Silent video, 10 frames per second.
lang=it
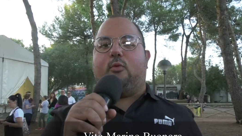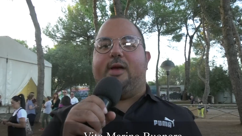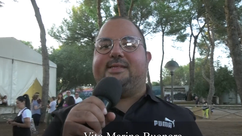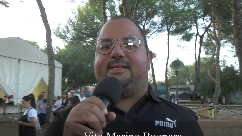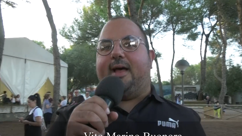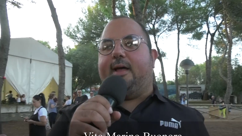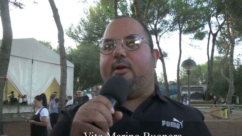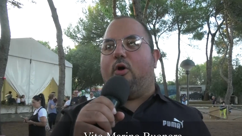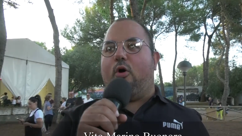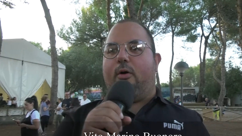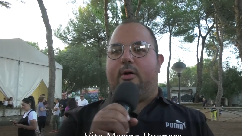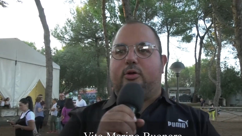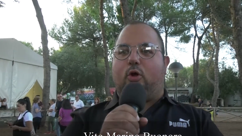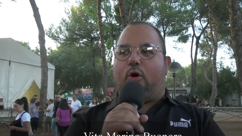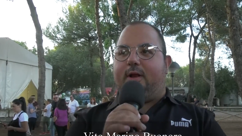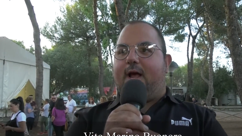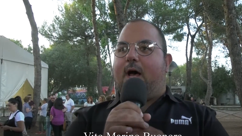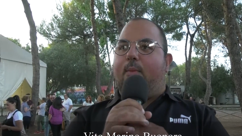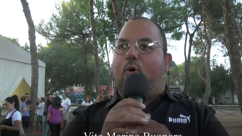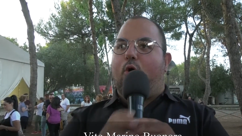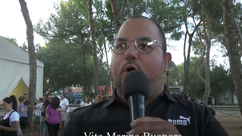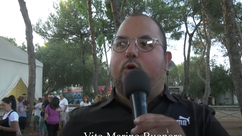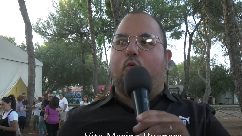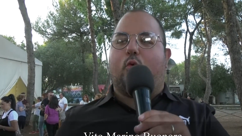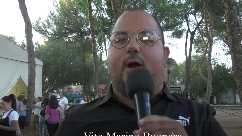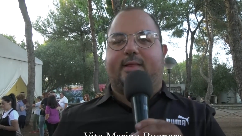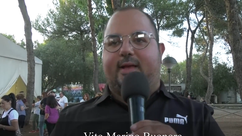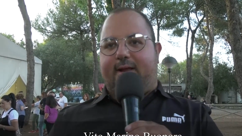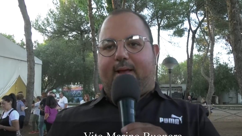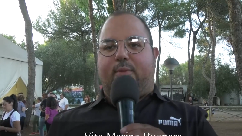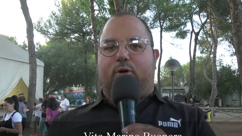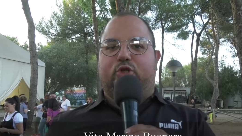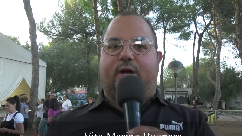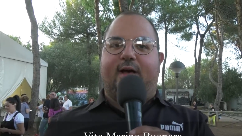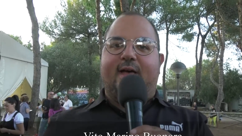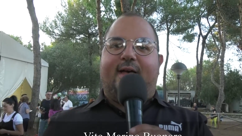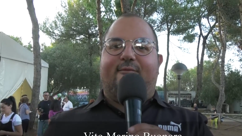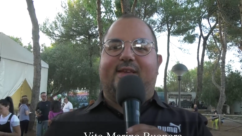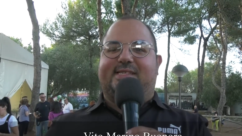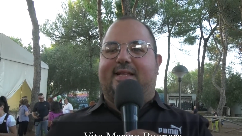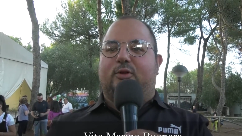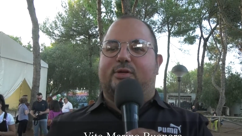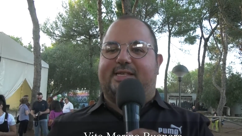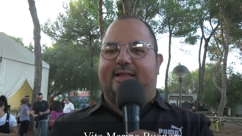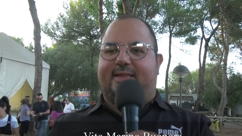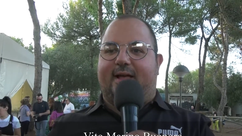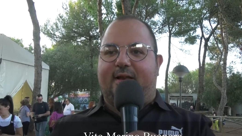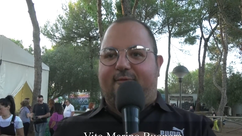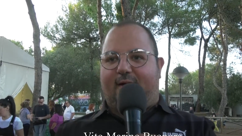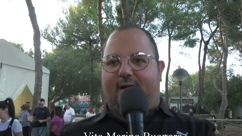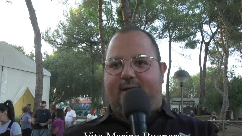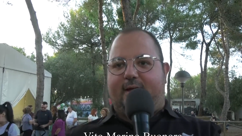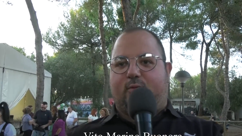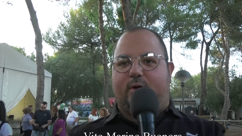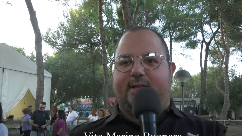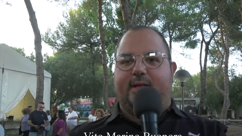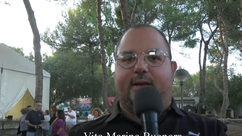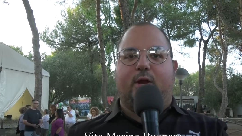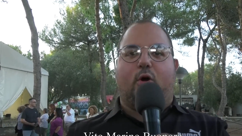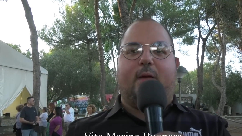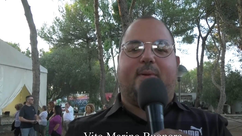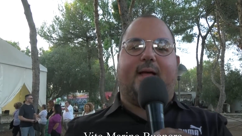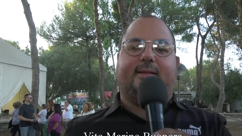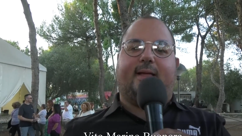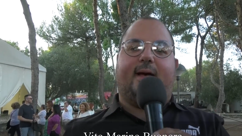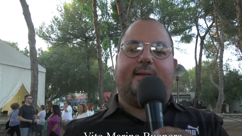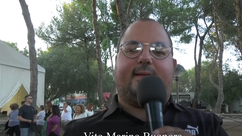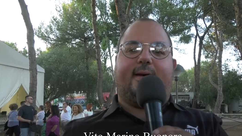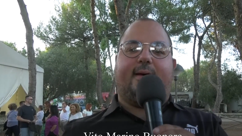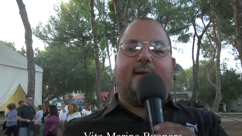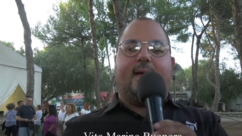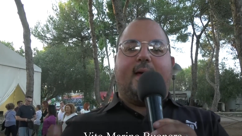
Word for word: Quest'anno torniamo in un quartiere che abbiamo già visitato sette anni fa e quindi Rione Piantata,